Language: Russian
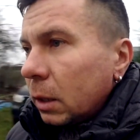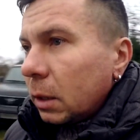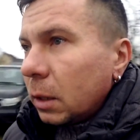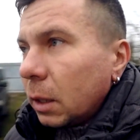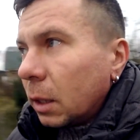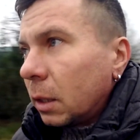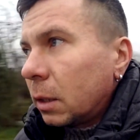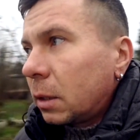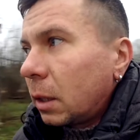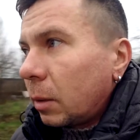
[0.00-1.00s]
Я
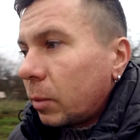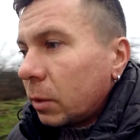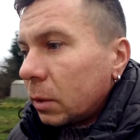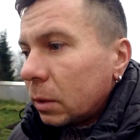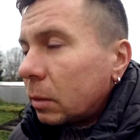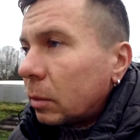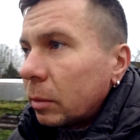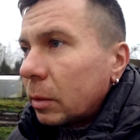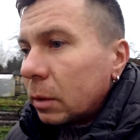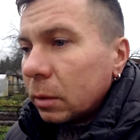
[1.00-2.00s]
там,
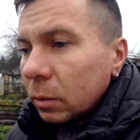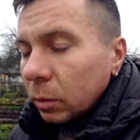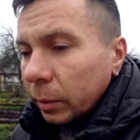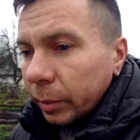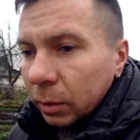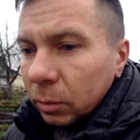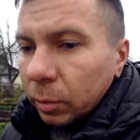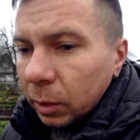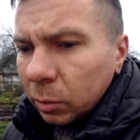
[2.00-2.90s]
куда поеду по